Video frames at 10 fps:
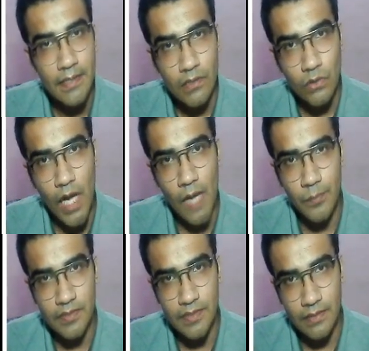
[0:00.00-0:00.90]
तो आप
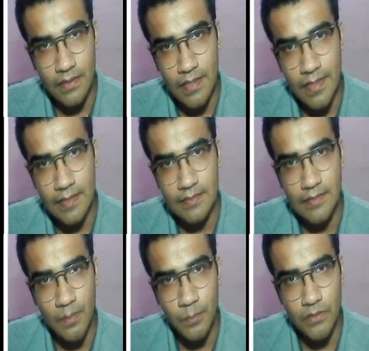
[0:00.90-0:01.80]
इसके अंदर 28
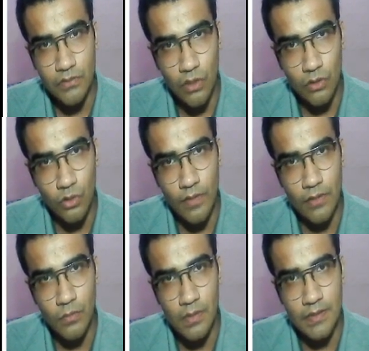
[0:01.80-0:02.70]
साल प्लस कर दो
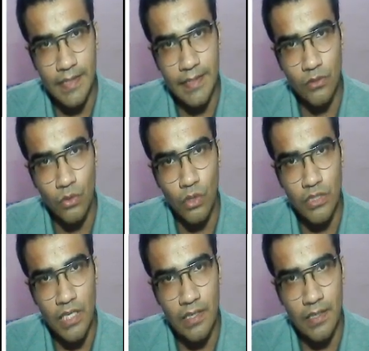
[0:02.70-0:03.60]
वैल्यू बन जाएगी
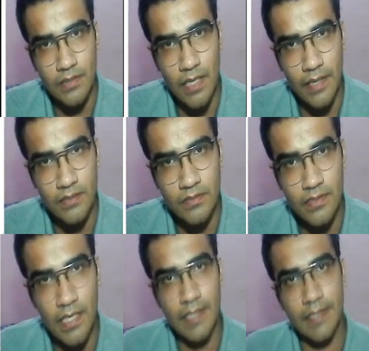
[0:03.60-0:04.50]
2048
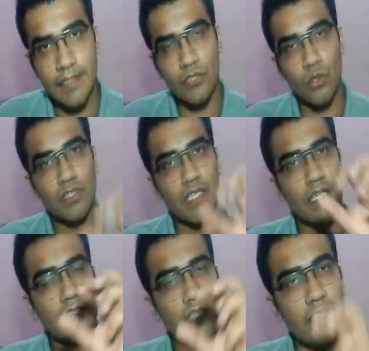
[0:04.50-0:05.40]
यानी कि
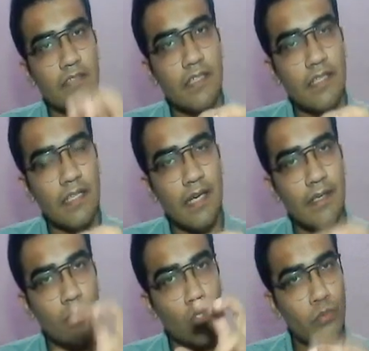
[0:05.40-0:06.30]
2048 का
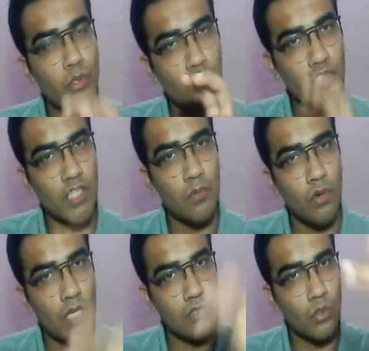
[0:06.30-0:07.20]
कैलेंडर हु सेम
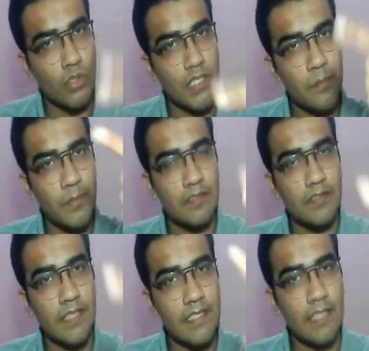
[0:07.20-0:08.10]
होगा दो
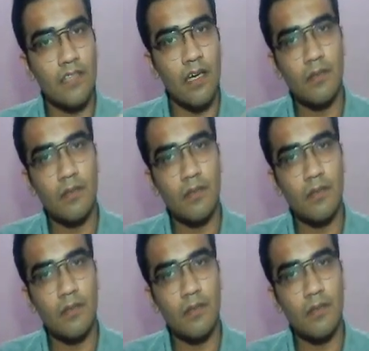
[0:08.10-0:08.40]
के जैसा